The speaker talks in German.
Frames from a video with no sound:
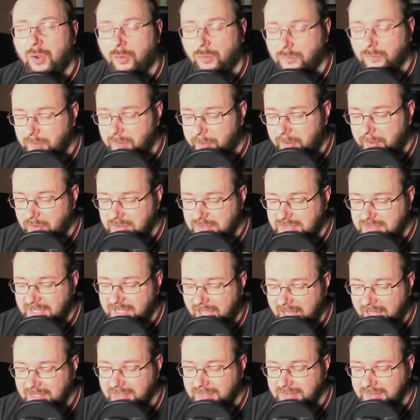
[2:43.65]
Und wir bauen uns in
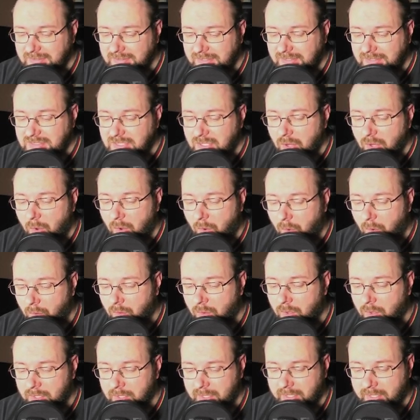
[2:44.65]
alle
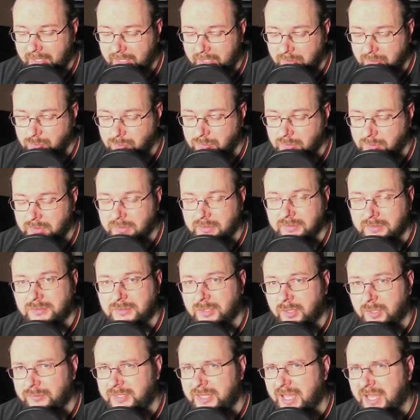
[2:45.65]
Nicht-Horror-Kreaturen
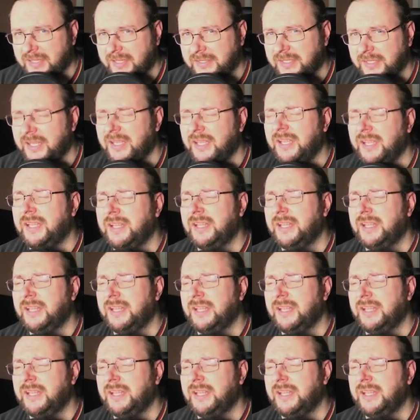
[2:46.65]
zurück auf die Hand.